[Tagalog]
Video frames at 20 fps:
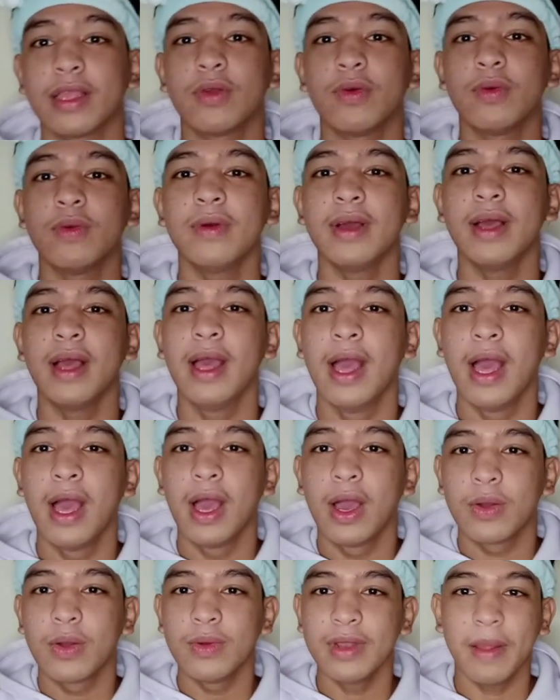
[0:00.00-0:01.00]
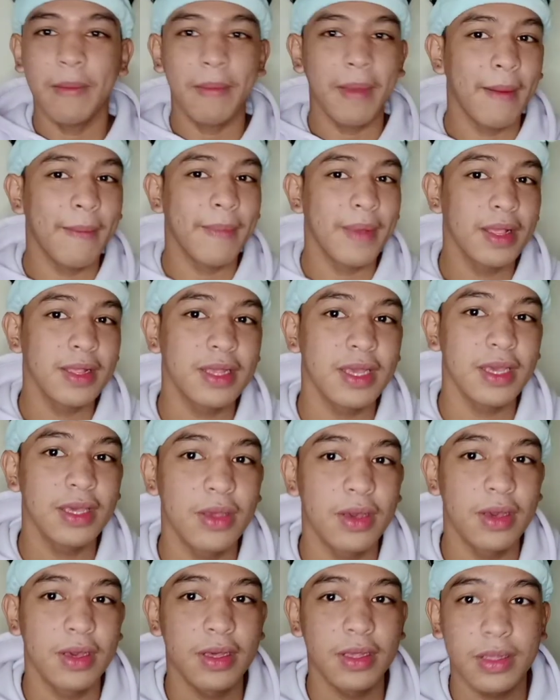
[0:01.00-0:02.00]
kung, kung napapansin
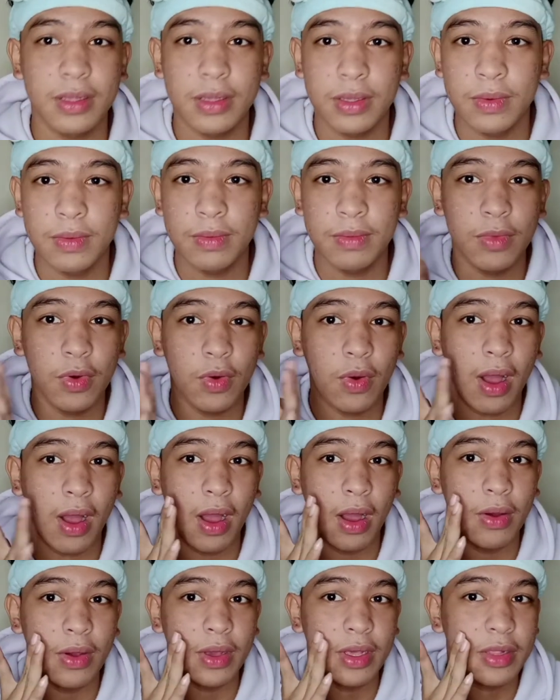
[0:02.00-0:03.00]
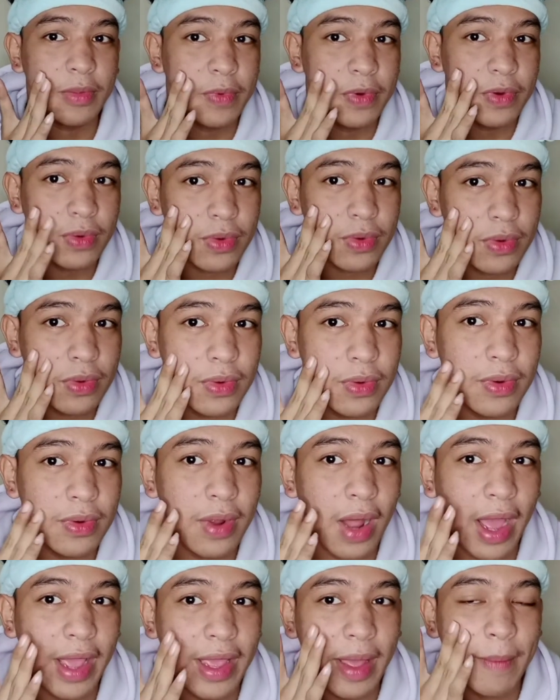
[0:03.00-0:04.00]
nyo is yung mukha ko is puro,
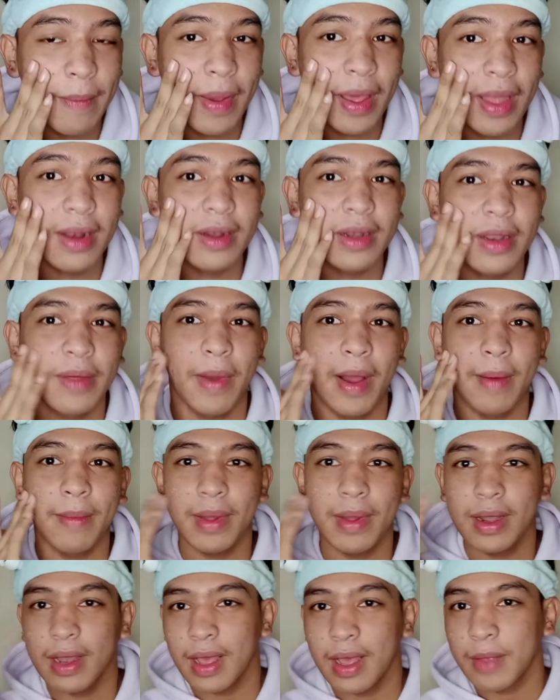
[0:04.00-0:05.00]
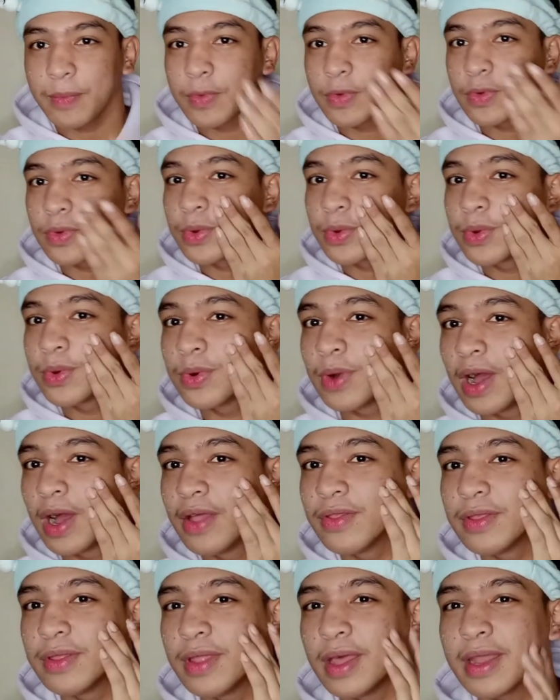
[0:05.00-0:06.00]
ayan, parang namamalat, puro,
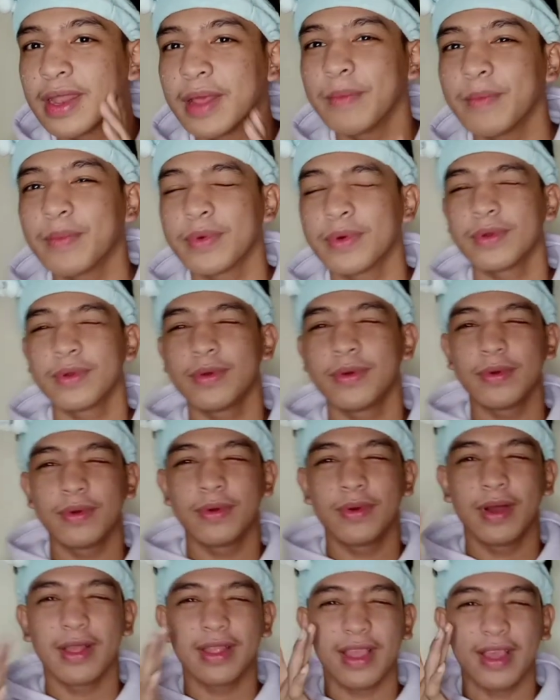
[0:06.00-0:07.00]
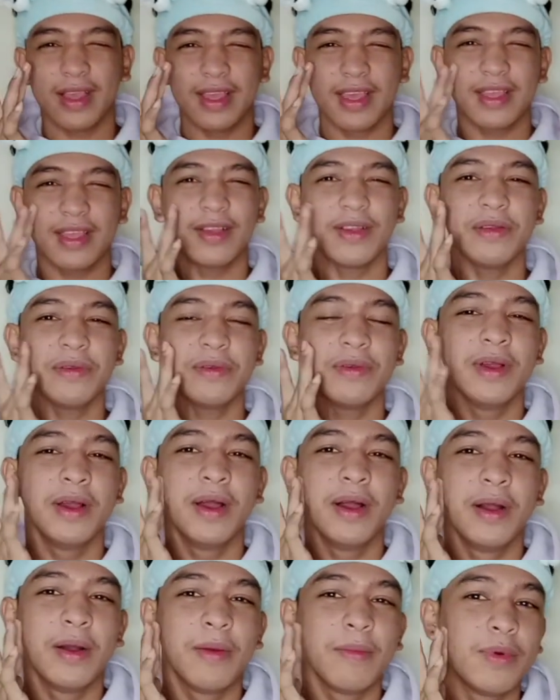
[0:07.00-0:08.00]
ano na rin, oh, puro, ang tag dito,
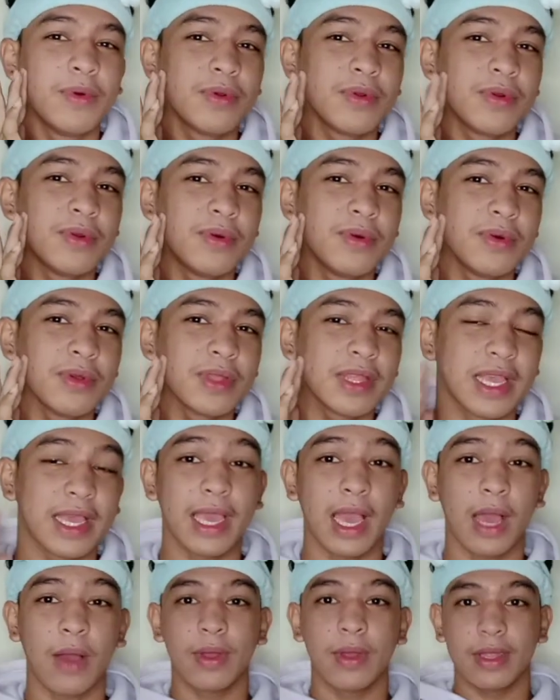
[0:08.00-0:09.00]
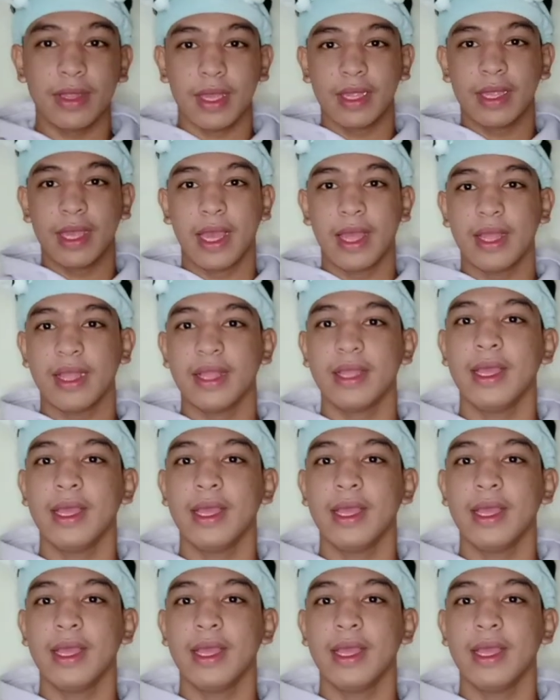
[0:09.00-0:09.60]
puro tigyawat na din.